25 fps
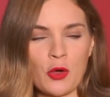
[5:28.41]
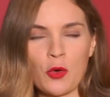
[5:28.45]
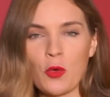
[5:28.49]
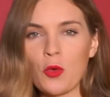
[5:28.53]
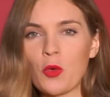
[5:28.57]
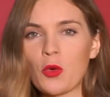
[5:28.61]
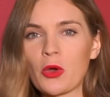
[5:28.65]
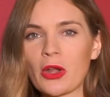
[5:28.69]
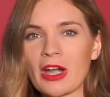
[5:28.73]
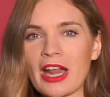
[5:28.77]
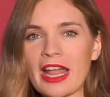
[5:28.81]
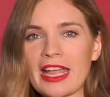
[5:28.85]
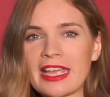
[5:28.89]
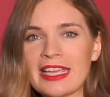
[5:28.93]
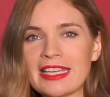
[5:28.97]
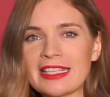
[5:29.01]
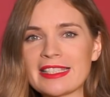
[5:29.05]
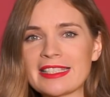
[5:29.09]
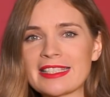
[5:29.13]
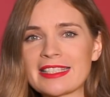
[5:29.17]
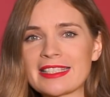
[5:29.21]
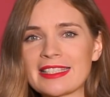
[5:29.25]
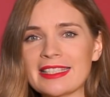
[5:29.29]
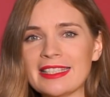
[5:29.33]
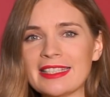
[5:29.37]

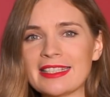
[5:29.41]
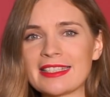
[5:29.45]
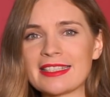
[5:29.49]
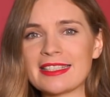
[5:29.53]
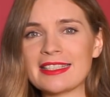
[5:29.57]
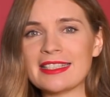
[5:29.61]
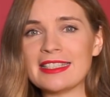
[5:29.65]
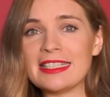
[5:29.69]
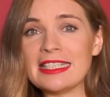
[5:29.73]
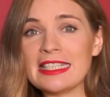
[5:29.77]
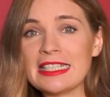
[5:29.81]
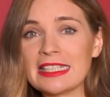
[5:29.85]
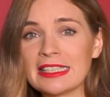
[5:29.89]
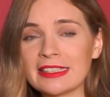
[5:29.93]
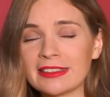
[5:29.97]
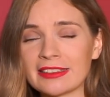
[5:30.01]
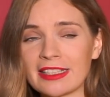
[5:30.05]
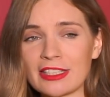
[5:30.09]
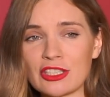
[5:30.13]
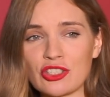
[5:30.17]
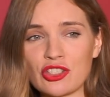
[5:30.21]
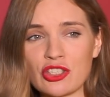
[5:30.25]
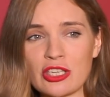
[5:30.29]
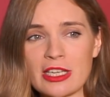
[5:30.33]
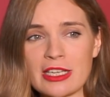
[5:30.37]
украинских сил,
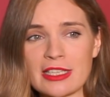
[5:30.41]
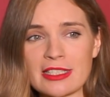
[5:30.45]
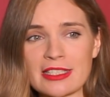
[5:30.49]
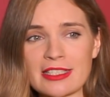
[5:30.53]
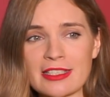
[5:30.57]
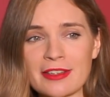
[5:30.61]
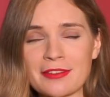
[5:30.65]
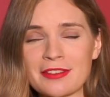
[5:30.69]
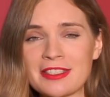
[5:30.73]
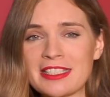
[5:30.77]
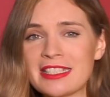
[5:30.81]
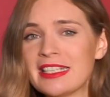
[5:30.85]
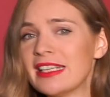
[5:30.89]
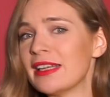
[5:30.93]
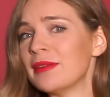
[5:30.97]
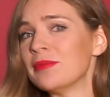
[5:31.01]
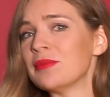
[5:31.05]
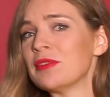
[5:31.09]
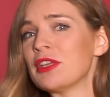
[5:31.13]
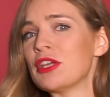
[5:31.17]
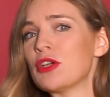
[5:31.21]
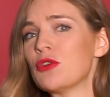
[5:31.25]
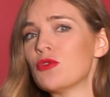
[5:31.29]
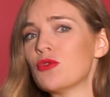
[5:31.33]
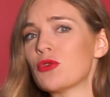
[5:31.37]
точнее
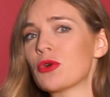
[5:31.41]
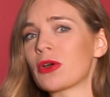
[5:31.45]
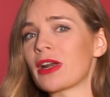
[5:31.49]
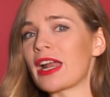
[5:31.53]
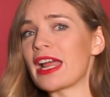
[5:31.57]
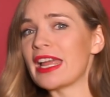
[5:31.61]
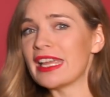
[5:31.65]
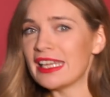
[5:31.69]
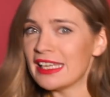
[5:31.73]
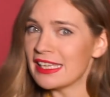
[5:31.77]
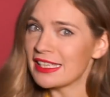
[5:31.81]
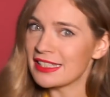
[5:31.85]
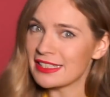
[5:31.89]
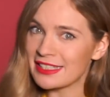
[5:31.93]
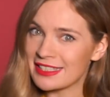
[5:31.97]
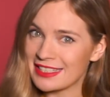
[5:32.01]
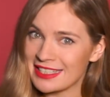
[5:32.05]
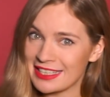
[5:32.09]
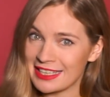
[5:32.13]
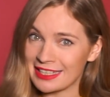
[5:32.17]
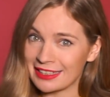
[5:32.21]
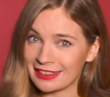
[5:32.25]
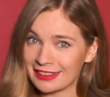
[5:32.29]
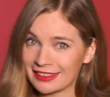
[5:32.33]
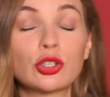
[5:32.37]
совсем не
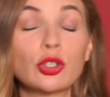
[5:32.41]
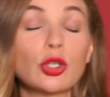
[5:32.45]
украинских.